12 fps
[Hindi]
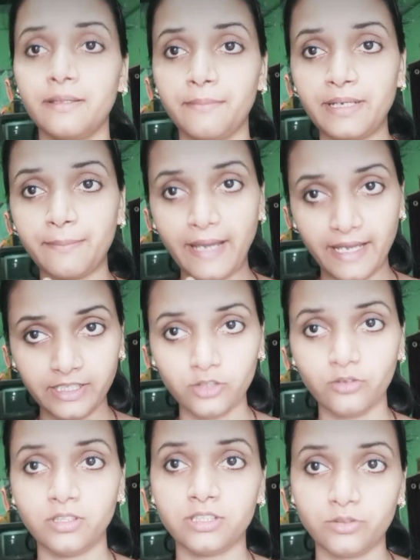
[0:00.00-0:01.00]
मेरी बहन ने
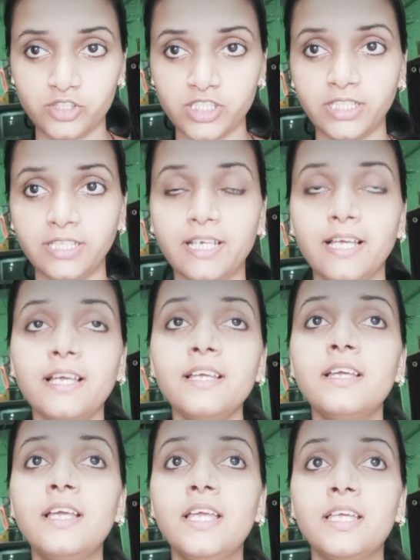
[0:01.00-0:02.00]
क्वेश्चन किया है
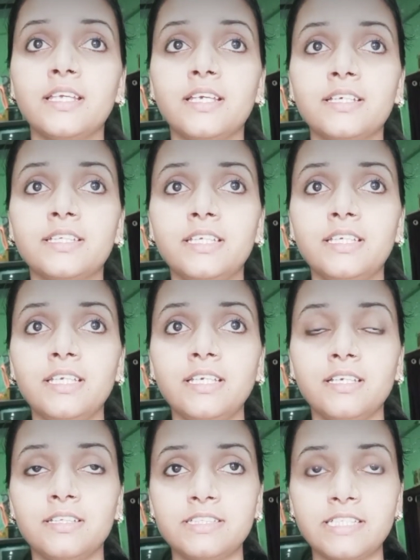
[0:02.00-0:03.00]
कि
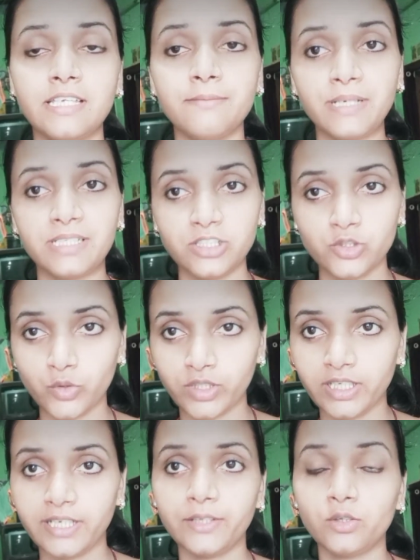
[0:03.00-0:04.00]
जैसे कि बच्चे
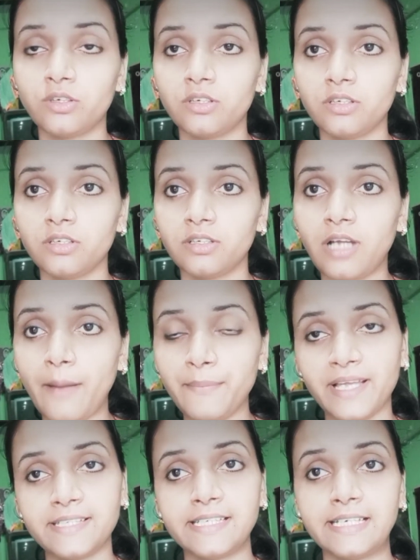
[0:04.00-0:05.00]
छोटे हैं तो काम
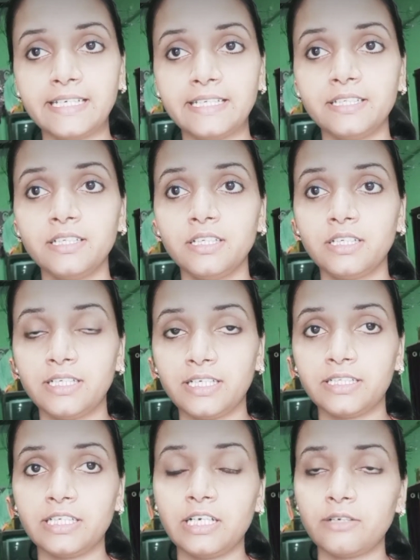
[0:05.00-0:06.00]
कैसे करें
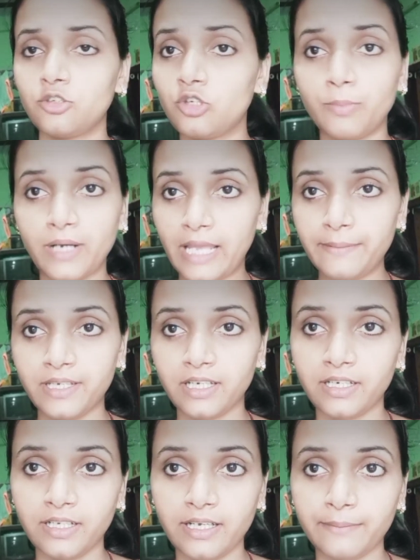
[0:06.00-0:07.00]
घर का क्योंकि पढ़ाई भी
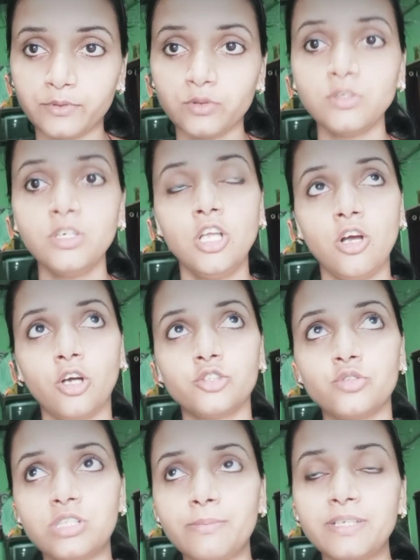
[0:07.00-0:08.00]
करना है आपको और
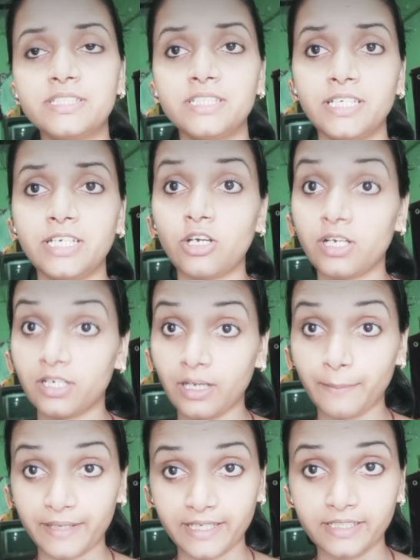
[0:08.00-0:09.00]
छोटे बच्चे हैं और अगर
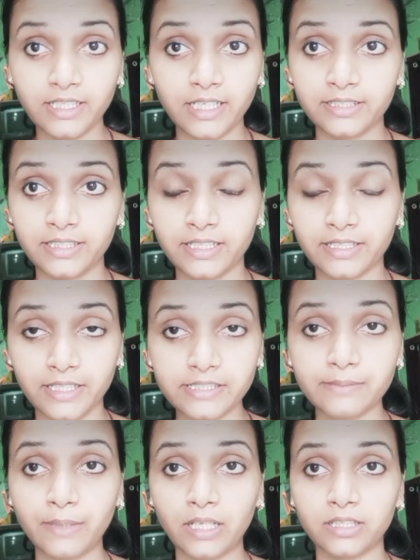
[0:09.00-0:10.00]
आप अकेले रहते हैं अकेले
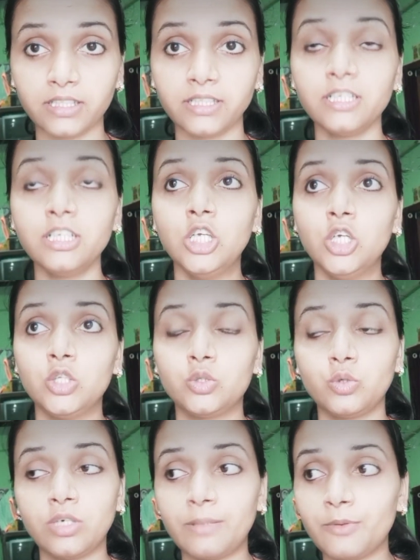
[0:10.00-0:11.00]
संभालते हैं
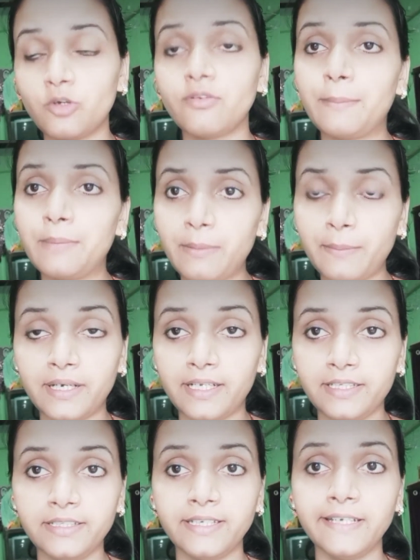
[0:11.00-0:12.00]
तो घर में कोई फैमिली मेम्बर
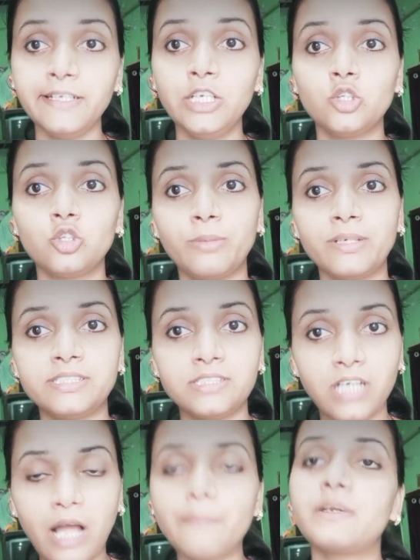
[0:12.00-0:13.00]
नहीं है तो बच,
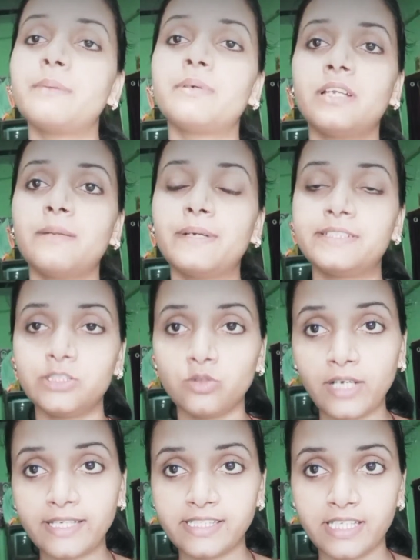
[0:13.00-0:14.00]
काम कब करें बच्चे
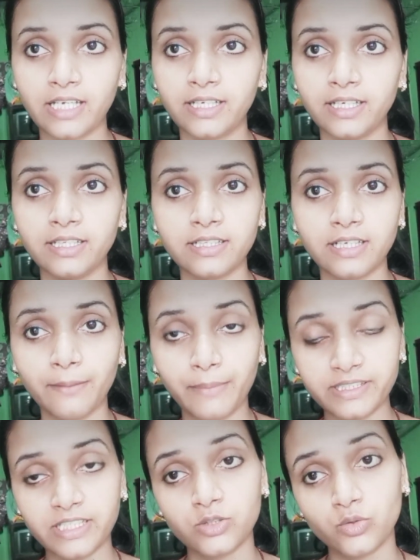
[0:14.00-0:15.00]
को कैसे क्या करें
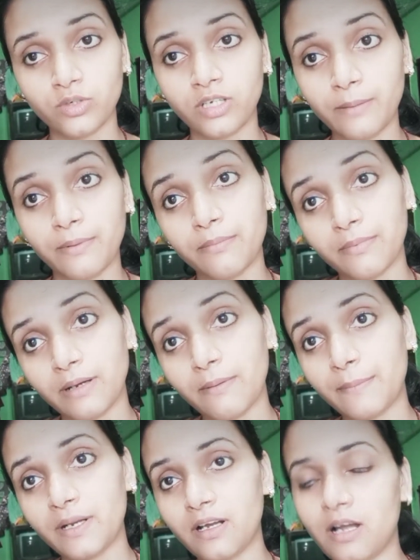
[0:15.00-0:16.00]
बच्चा कब कब
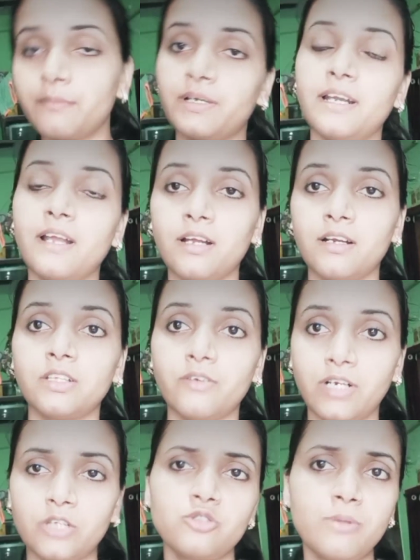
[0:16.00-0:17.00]
अपना काम करे नहाना
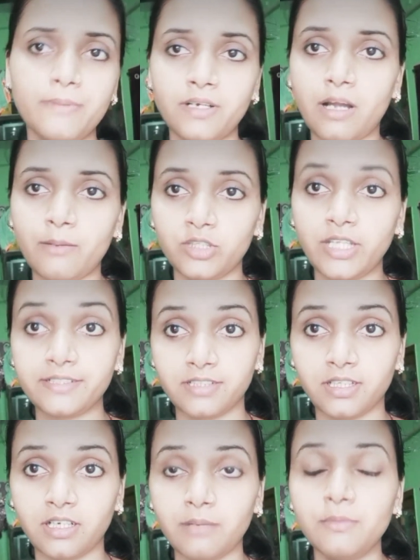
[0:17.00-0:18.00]
धोना जो भी आपका काम होता है
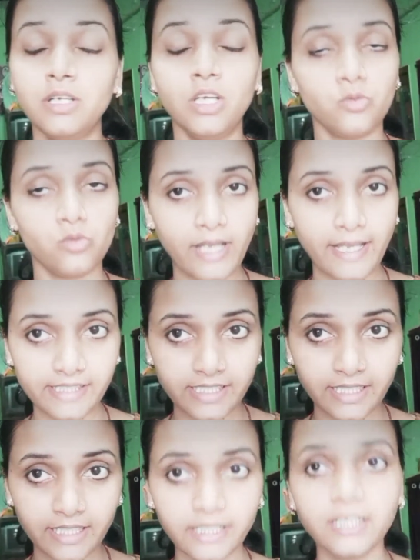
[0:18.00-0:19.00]
एक्स्ट्रा काम वो कैसे
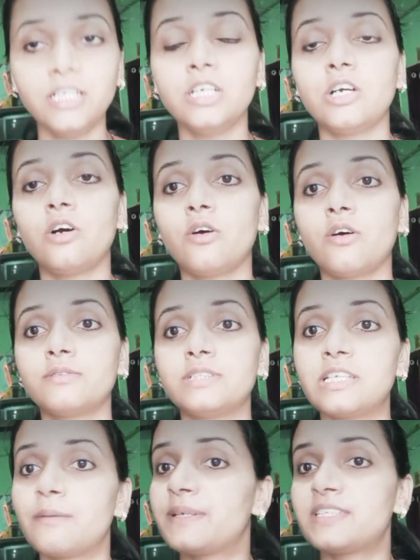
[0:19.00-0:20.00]
करें और
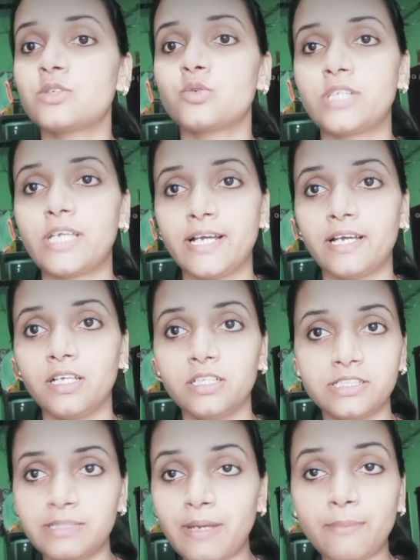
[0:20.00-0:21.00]
जैसे बच्चा सो जाएगा
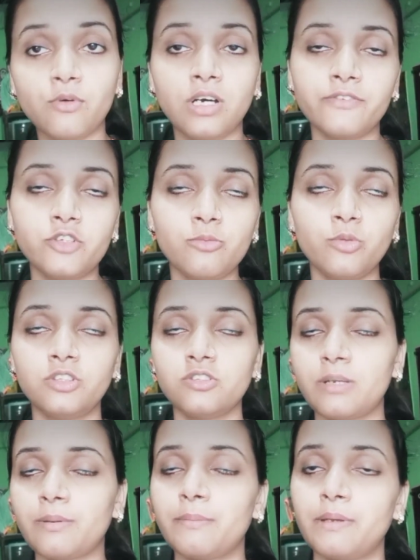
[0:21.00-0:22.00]
जैसे मैं आपको हर वीडियो में बोलती हूँ
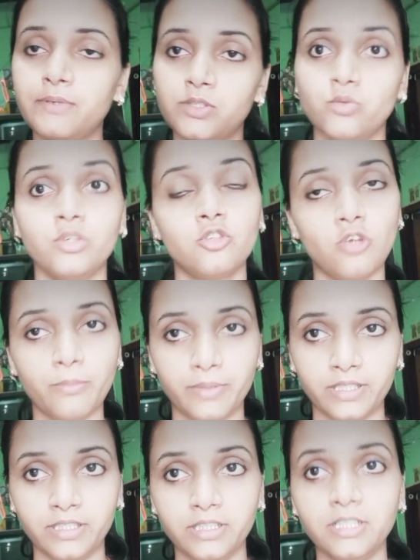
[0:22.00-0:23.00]
कि आपके बेबी सोए तो आप
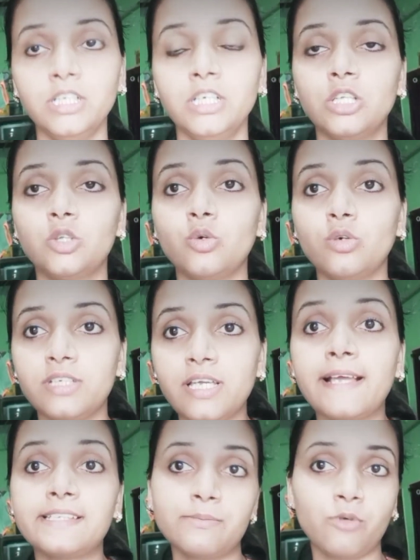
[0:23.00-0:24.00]
पढ़िए तो ये
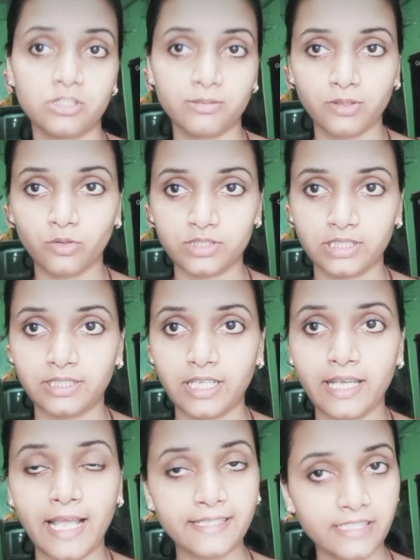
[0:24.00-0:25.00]
कैसे पॉसिबल हो सकता
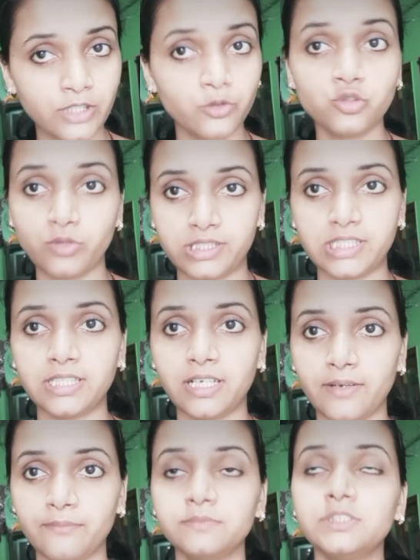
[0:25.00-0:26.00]
है ऐसा ही कुछ क्वेश्चन
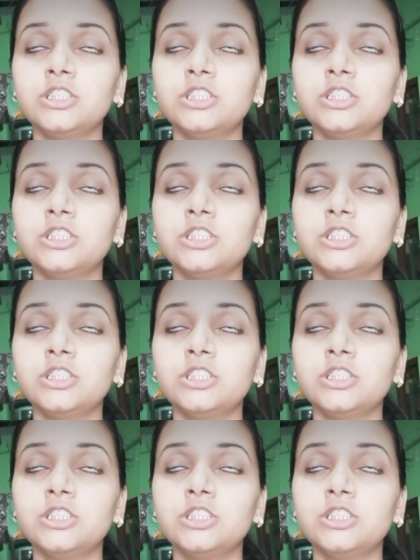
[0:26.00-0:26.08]
था